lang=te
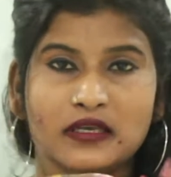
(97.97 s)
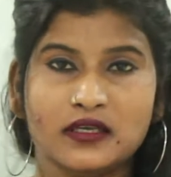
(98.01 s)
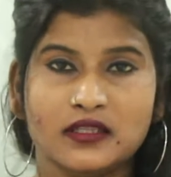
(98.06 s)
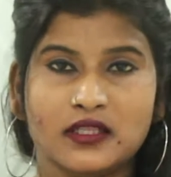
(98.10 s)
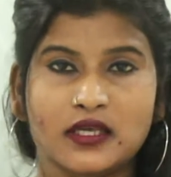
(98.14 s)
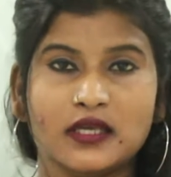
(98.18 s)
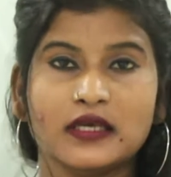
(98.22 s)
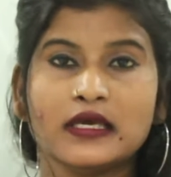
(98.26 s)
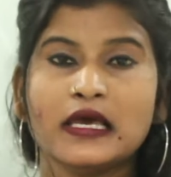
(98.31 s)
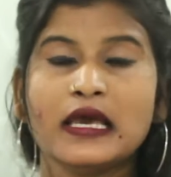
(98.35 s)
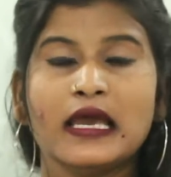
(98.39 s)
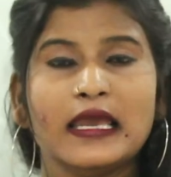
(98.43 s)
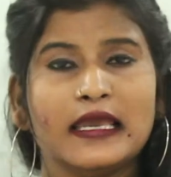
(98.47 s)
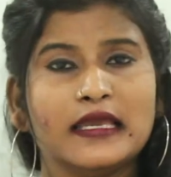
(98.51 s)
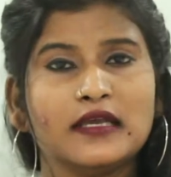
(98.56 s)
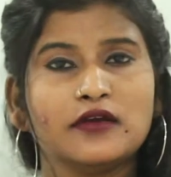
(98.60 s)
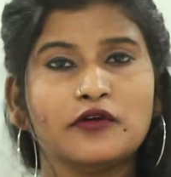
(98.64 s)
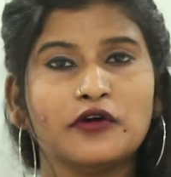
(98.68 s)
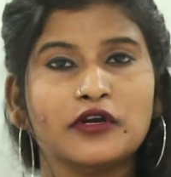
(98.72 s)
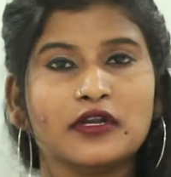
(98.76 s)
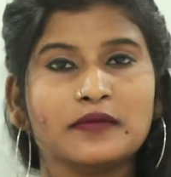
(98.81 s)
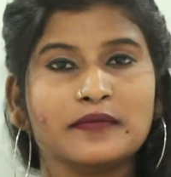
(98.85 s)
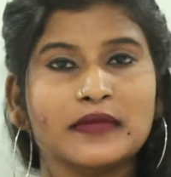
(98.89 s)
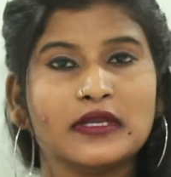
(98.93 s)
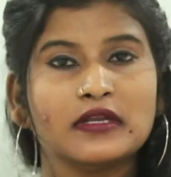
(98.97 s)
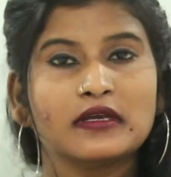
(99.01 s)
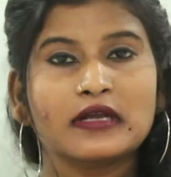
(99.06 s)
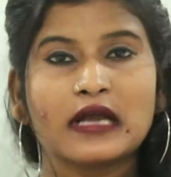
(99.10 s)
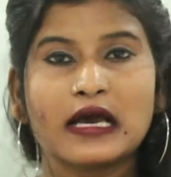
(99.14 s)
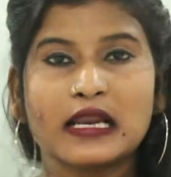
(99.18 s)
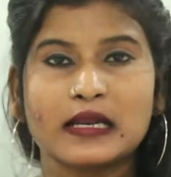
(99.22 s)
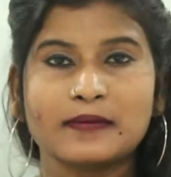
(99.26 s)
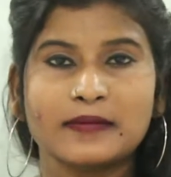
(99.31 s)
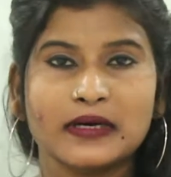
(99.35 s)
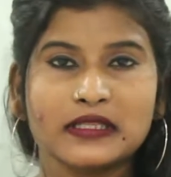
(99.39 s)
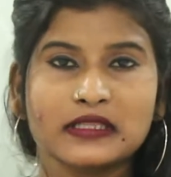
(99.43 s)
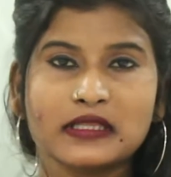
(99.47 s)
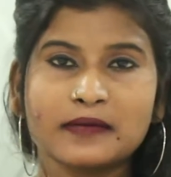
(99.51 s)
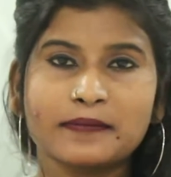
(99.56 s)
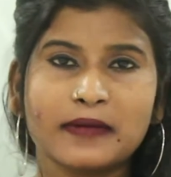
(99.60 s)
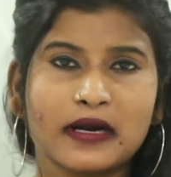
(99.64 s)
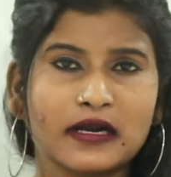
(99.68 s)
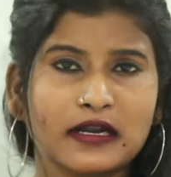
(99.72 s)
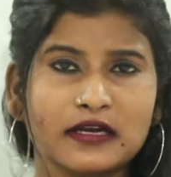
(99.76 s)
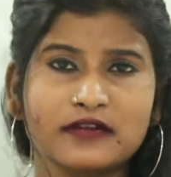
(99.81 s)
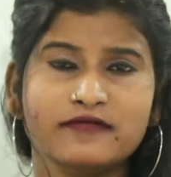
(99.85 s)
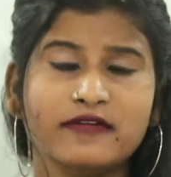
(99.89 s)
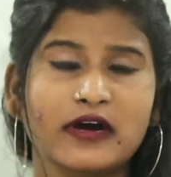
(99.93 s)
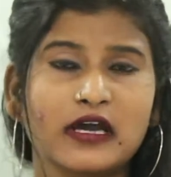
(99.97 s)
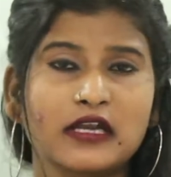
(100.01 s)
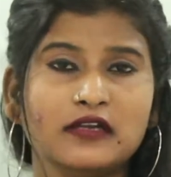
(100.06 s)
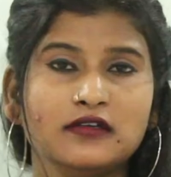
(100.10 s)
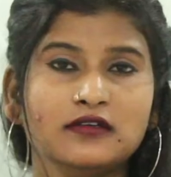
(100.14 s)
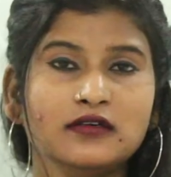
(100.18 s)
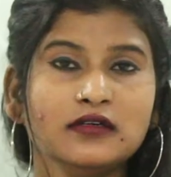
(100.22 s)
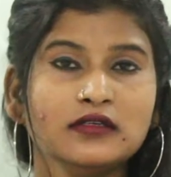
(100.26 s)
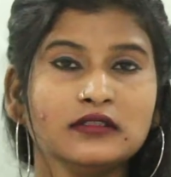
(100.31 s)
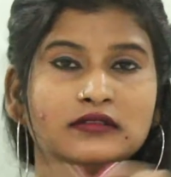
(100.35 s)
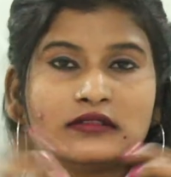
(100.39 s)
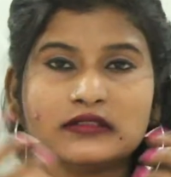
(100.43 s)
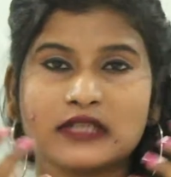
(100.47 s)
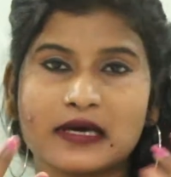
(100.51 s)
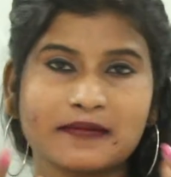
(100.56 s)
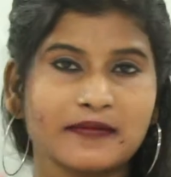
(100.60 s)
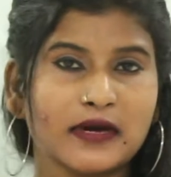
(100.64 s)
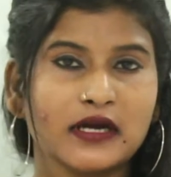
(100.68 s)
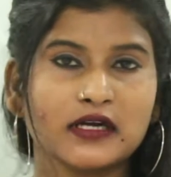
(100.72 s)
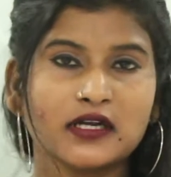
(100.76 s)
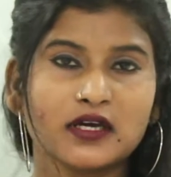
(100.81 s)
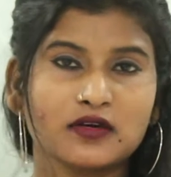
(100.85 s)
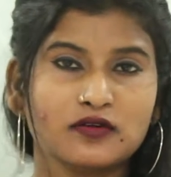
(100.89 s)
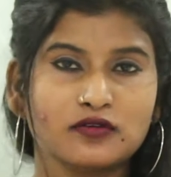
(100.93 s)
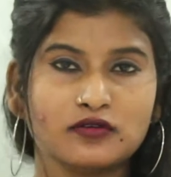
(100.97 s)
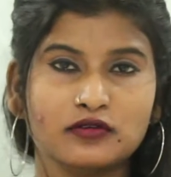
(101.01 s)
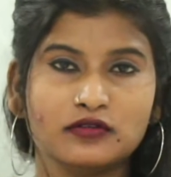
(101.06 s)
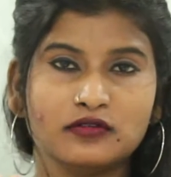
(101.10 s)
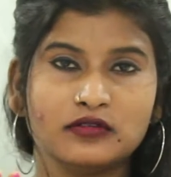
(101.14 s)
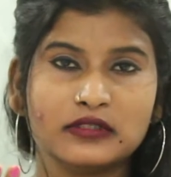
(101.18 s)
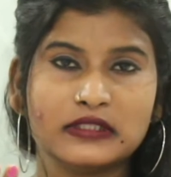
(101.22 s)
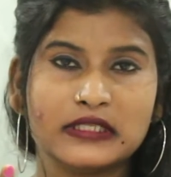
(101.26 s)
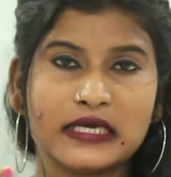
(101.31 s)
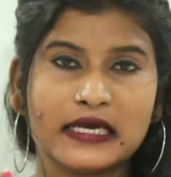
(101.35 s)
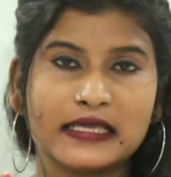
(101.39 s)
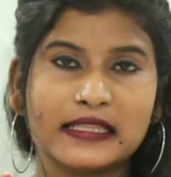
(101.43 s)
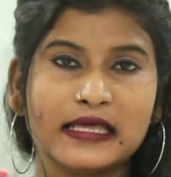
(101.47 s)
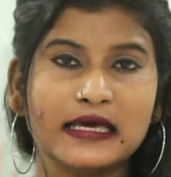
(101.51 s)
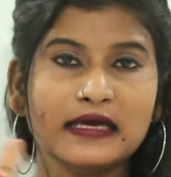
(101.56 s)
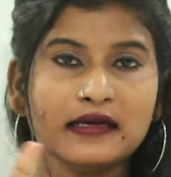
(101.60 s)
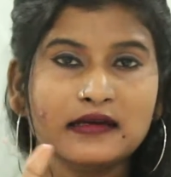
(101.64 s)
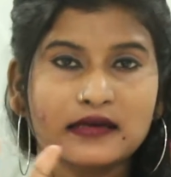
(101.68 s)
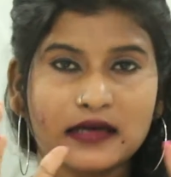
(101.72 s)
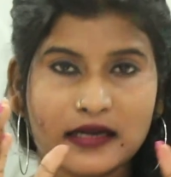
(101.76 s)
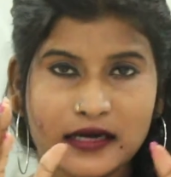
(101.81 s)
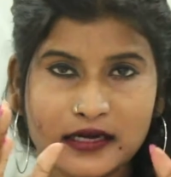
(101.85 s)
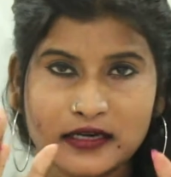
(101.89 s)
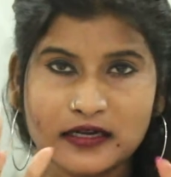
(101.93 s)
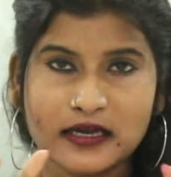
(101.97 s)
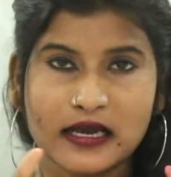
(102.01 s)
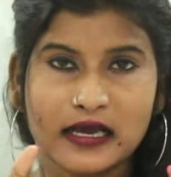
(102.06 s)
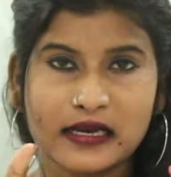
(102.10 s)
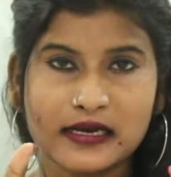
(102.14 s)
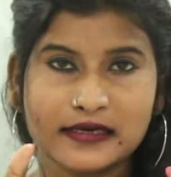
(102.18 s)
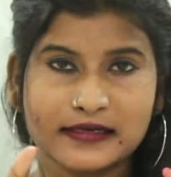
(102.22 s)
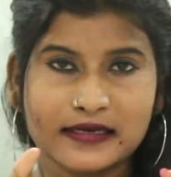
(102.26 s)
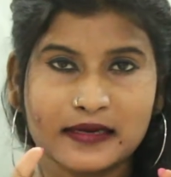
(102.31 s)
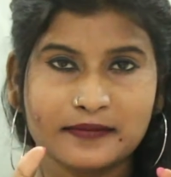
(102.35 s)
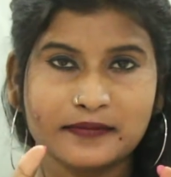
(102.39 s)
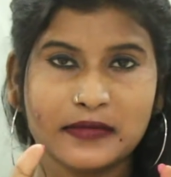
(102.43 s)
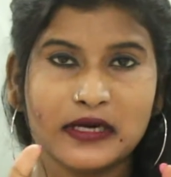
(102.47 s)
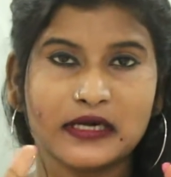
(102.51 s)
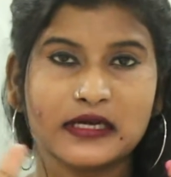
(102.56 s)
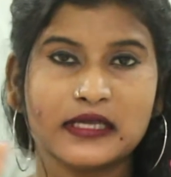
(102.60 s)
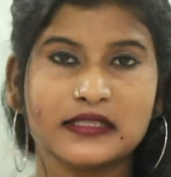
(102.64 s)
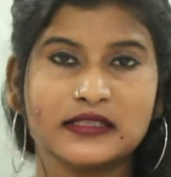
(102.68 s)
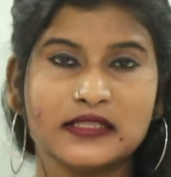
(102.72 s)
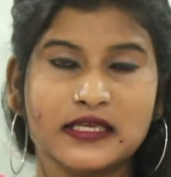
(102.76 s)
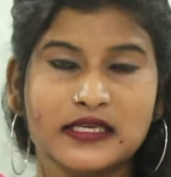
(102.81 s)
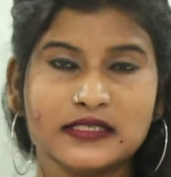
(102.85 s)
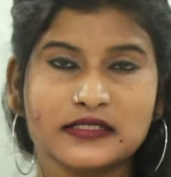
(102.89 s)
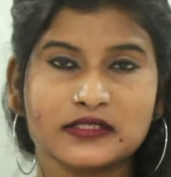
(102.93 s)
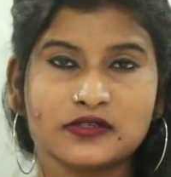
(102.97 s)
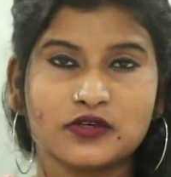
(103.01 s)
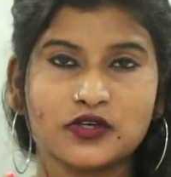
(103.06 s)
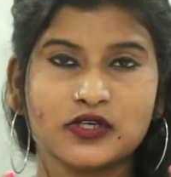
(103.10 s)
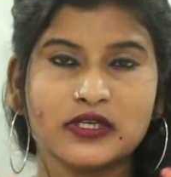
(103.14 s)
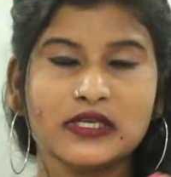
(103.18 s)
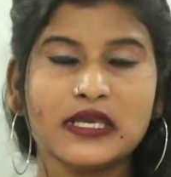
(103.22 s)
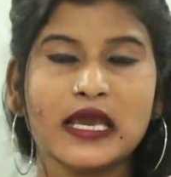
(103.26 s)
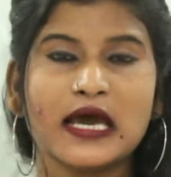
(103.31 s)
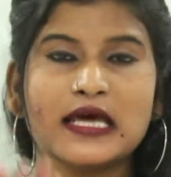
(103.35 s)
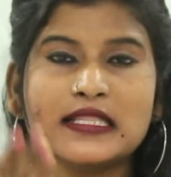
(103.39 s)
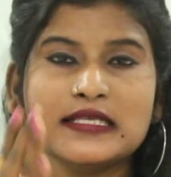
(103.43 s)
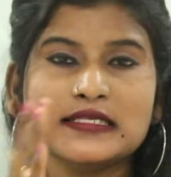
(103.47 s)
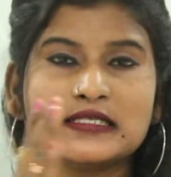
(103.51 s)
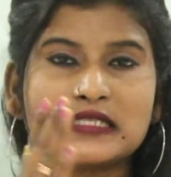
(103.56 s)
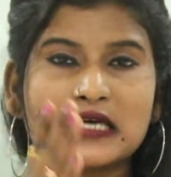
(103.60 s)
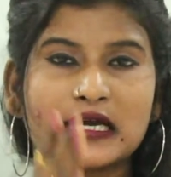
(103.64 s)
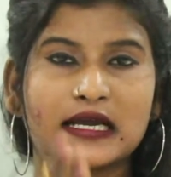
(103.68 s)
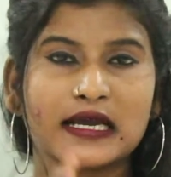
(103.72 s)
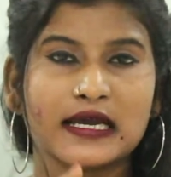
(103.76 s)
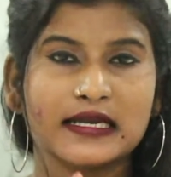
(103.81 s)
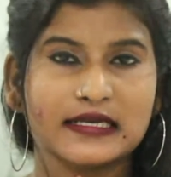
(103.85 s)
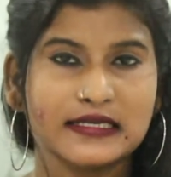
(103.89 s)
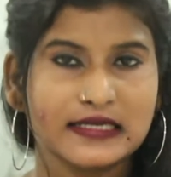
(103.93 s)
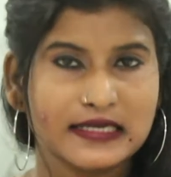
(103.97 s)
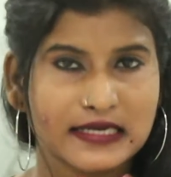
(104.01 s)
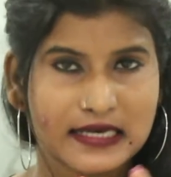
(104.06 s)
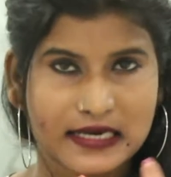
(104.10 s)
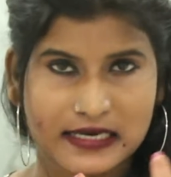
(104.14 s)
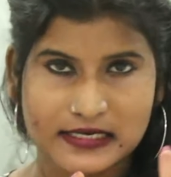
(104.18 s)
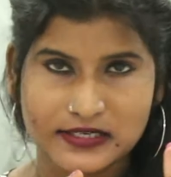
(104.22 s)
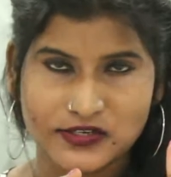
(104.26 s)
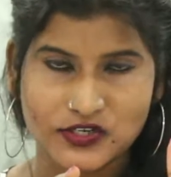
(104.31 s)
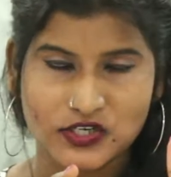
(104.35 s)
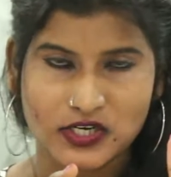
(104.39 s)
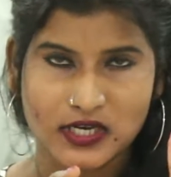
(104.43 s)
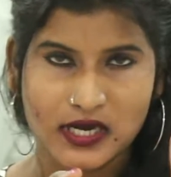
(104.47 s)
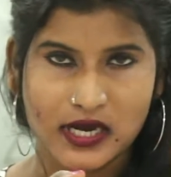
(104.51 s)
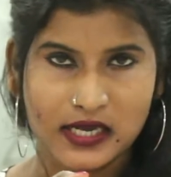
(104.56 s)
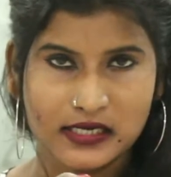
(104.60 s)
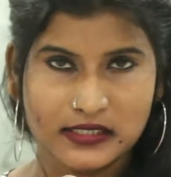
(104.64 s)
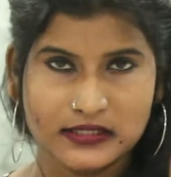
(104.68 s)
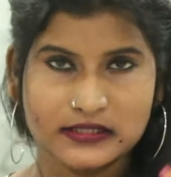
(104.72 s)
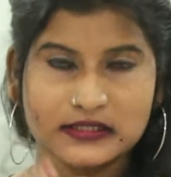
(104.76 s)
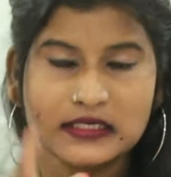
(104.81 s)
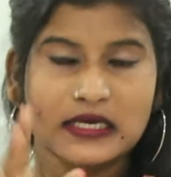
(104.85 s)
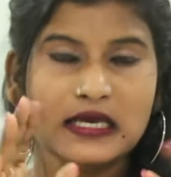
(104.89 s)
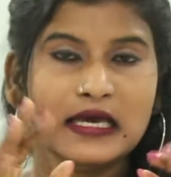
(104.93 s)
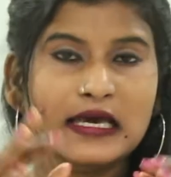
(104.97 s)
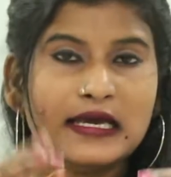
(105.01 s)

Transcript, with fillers: ఇది ఇంకోటి మీరు కలబంద పడని వాళ్ళు టమాటా కూడా ఉంటుంది కదా రెడ్ కలర్ టమాటా తీసుకొని అది సగానికి కట్ చేయాలి